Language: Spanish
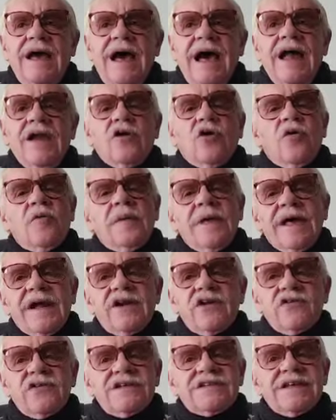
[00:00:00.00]
Al
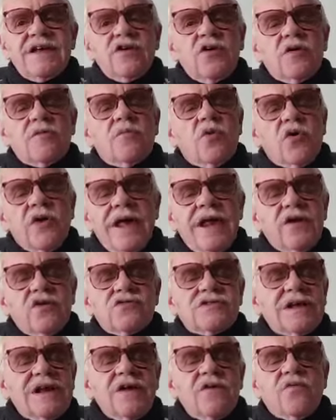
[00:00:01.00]
gobierno del señor Moreno
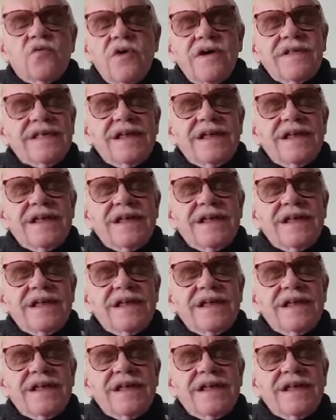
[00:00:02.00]
se le fue